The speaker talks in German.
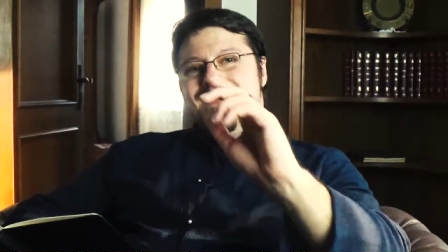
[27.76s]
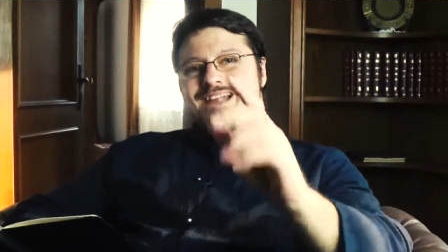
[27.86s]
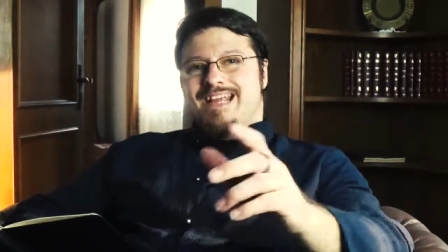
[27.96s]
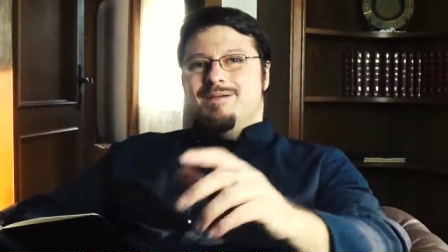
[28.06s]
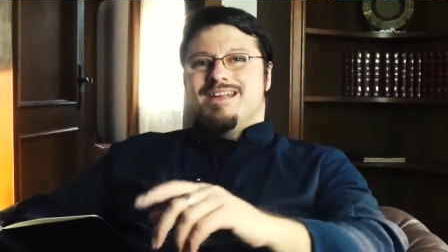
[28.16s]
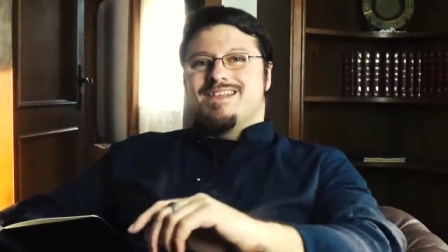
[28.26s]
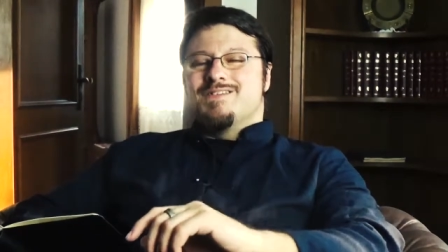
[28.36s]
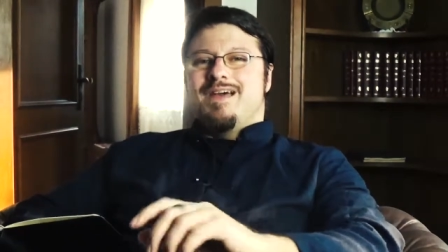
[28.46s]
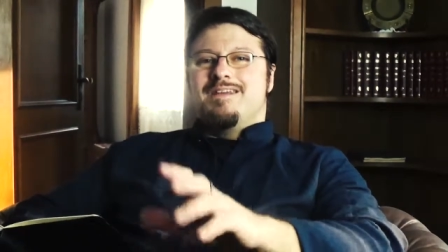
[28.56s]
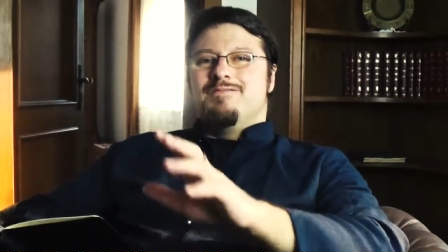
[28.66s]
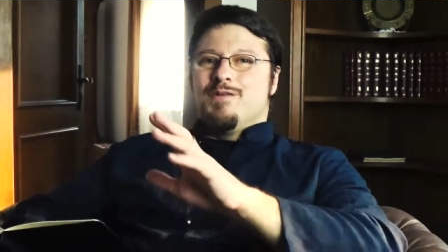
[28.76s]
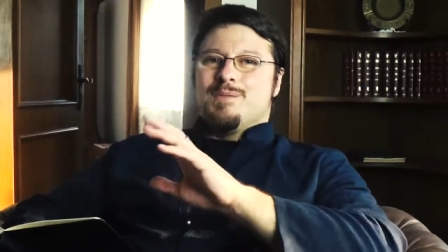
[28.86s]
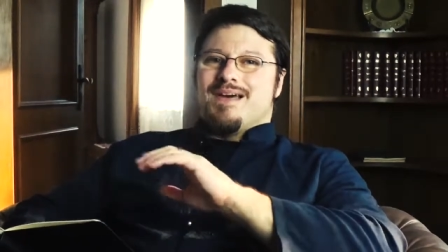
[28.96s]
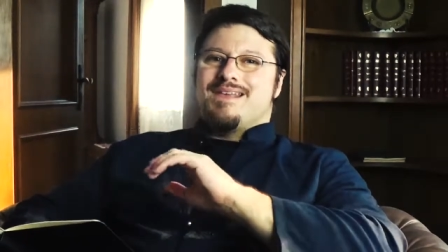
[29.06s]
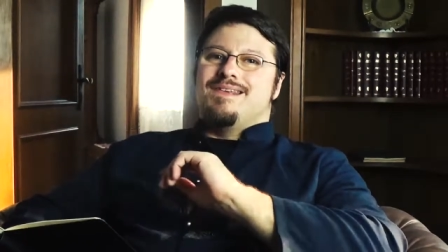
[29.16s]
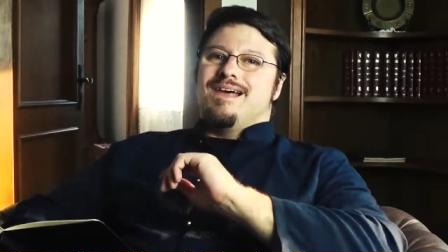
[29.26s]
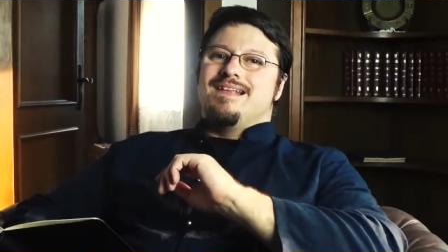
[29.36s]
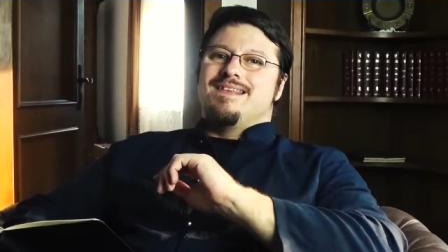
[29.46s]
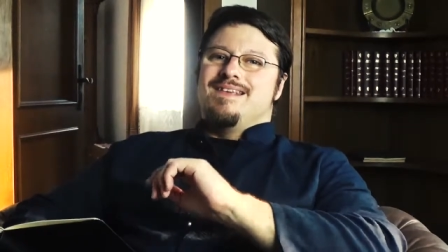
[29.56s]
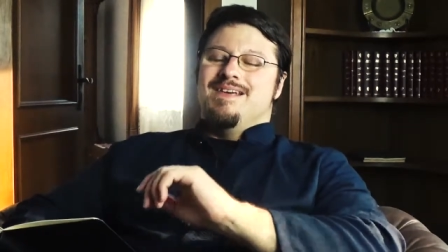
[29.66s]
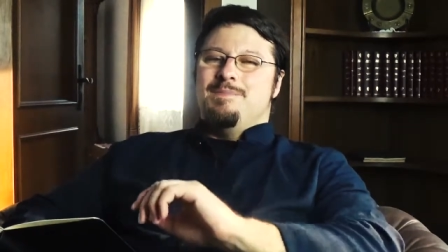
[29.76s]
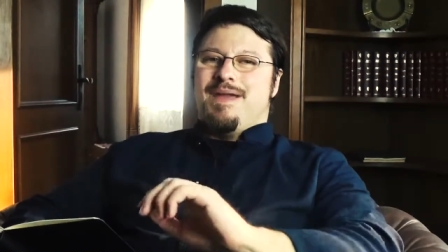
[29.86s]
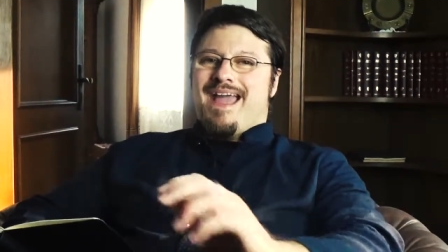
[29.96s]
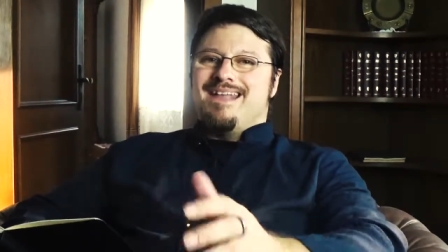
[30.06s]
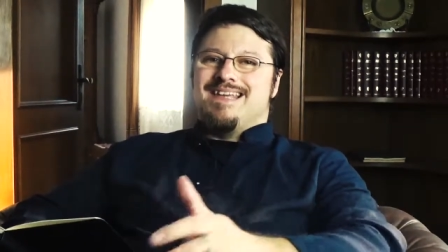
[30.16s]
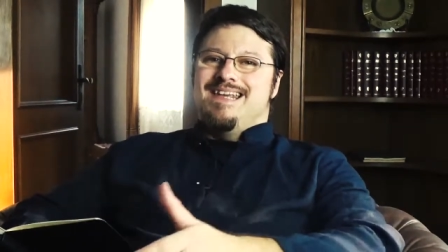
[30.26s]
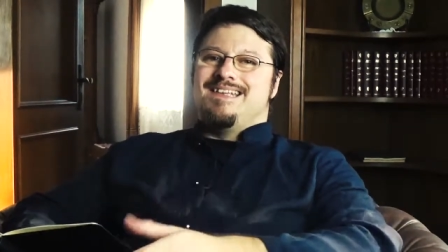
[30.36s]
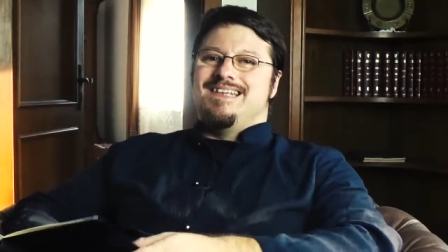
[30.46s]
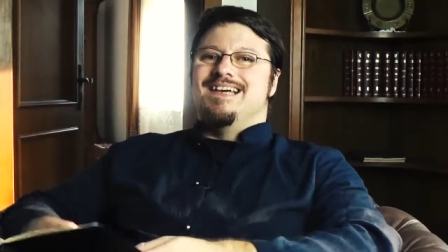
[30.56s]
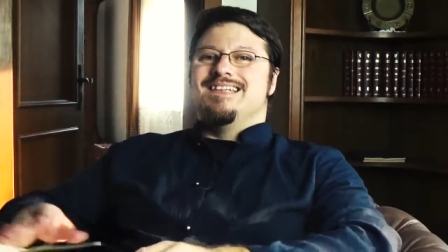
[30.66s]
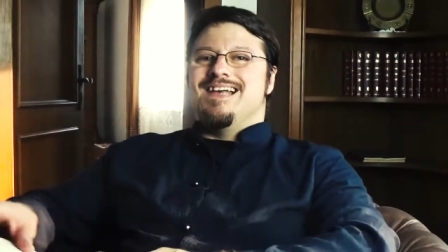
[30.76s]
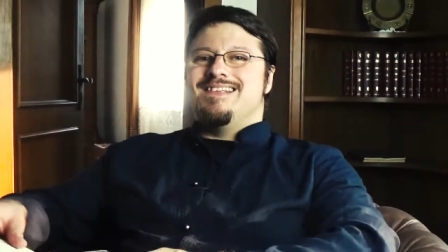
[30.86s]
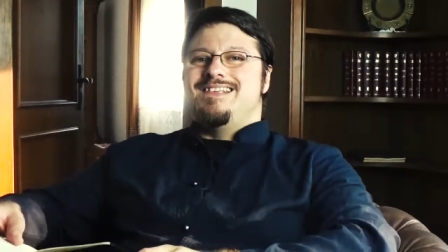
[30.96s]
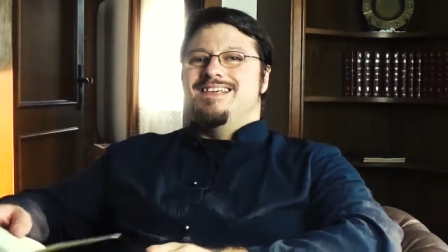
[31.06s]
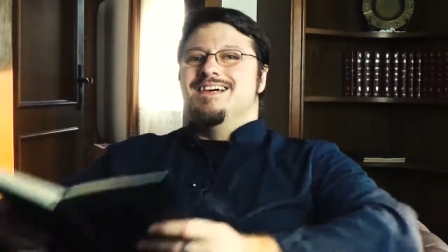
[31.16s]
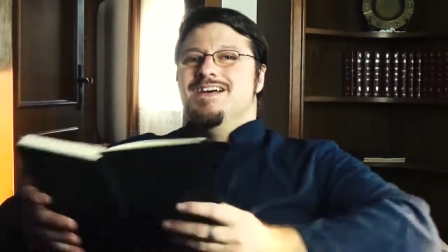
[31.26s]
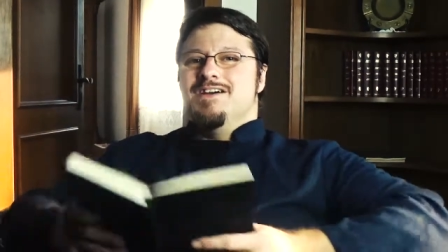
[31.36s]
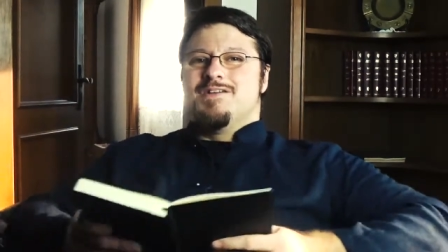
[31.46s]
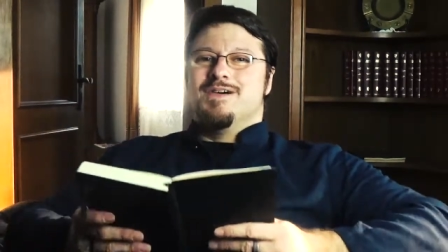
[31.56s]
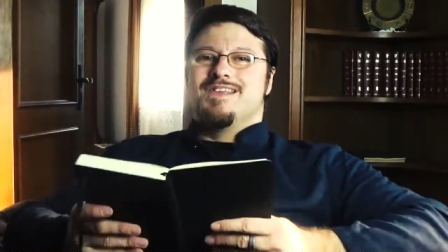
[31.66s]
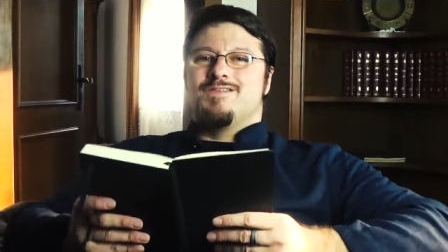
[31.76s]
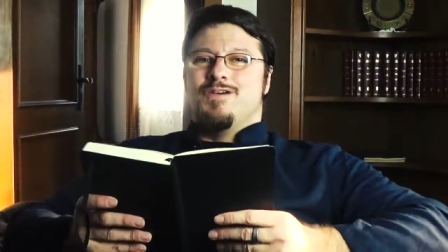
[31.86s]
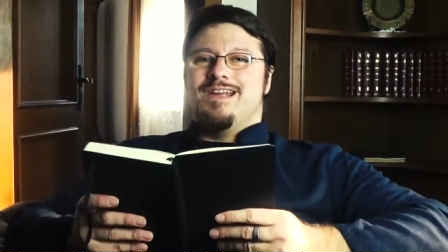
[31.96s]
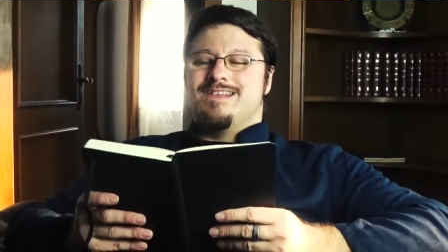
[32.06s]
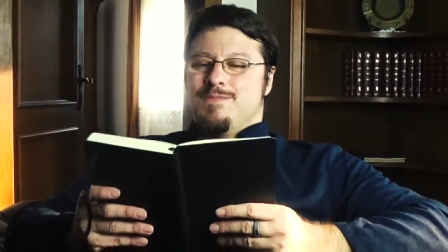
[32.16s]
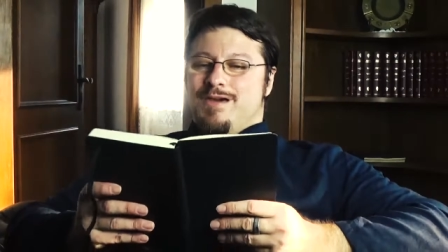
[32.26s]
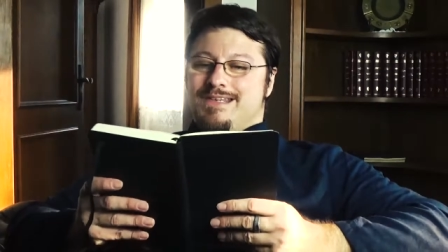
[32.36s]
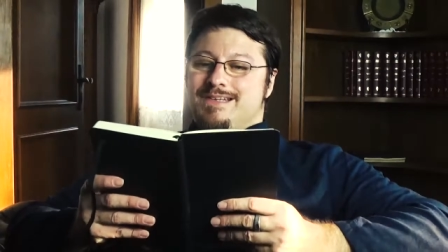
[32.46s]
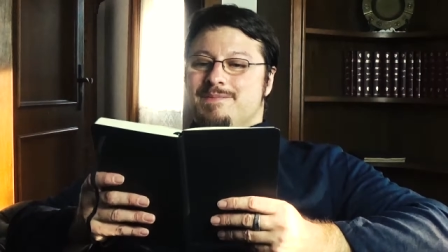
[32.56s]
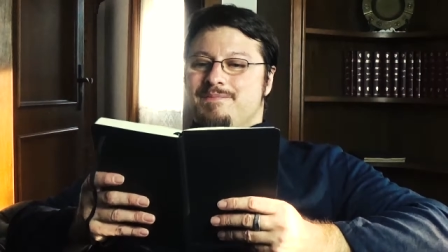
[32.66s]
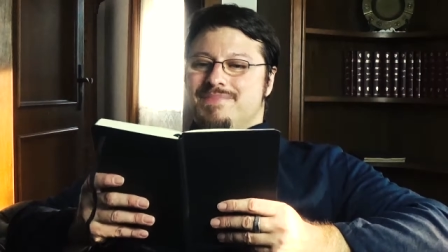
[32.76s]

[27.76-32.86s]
Ich habe dazu ein wunderbares Zitat bereitgelegt, ja, das ich dir kurz vorlesen möchte.